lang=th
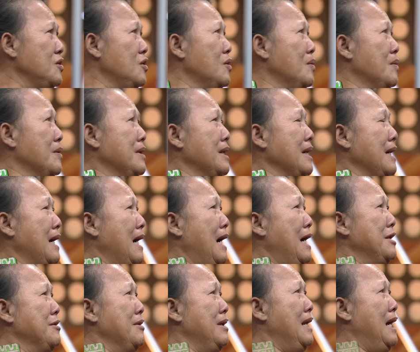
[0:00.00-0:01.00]
ต้องอยู่ด้วย
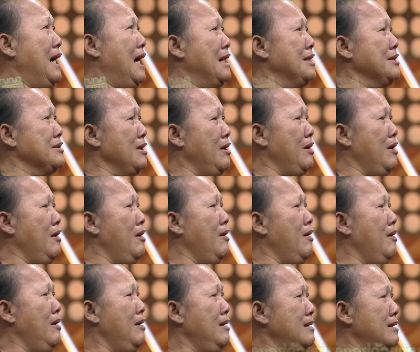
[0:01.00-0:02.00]
กันจนหลานโต
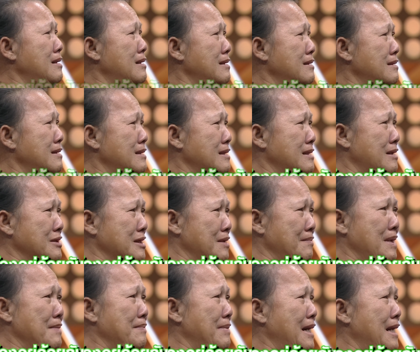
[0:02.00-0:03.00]
เรา
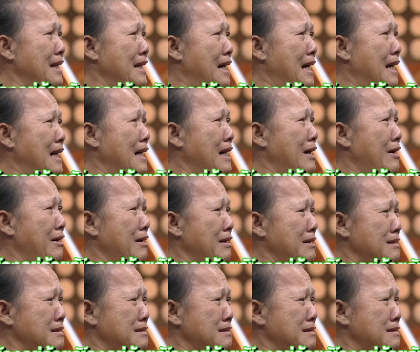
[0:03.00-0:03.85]
จะไม่ไปไหนก็